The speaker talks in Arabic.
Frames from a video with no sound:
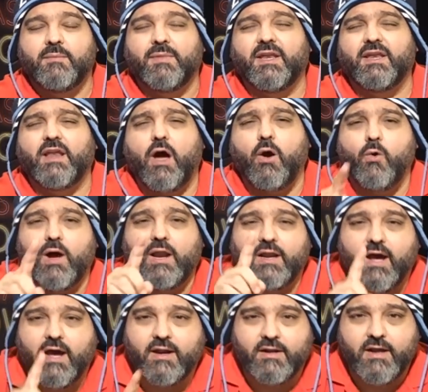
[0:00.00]
من اول
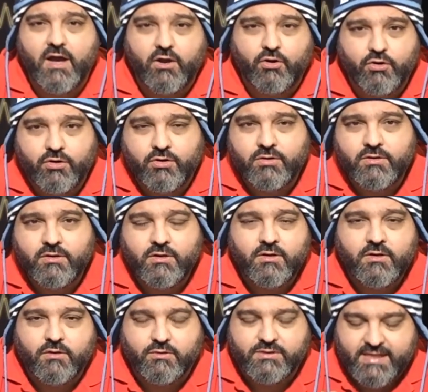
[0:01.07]
نهار راحوا
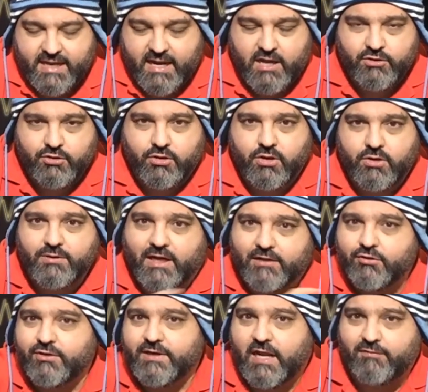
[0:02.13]
وساعدوا
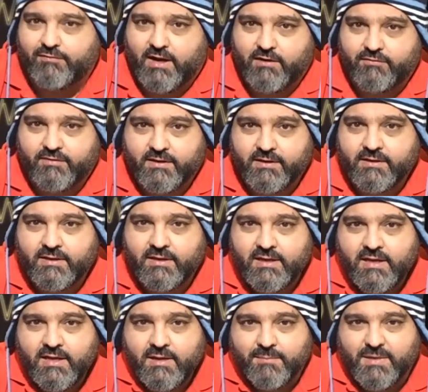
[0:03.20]
ويعطيهم الف عافيه
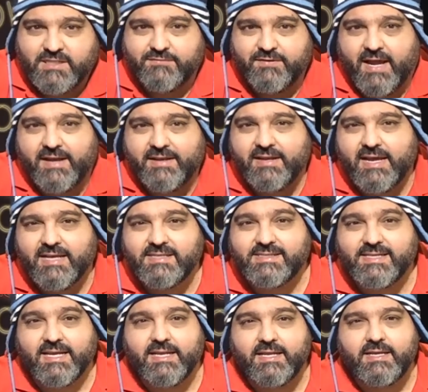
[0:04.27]
بس في عنا
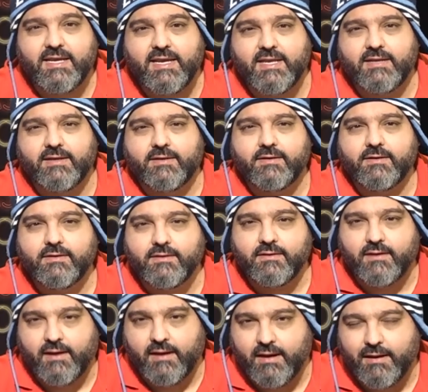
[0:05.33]
انسانيين
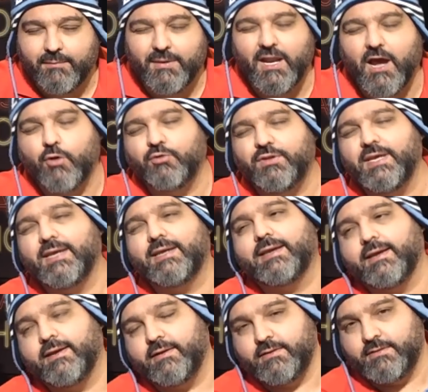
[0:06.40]
ايه من
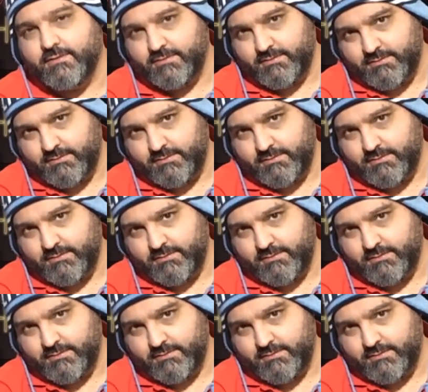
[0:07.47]
هوديك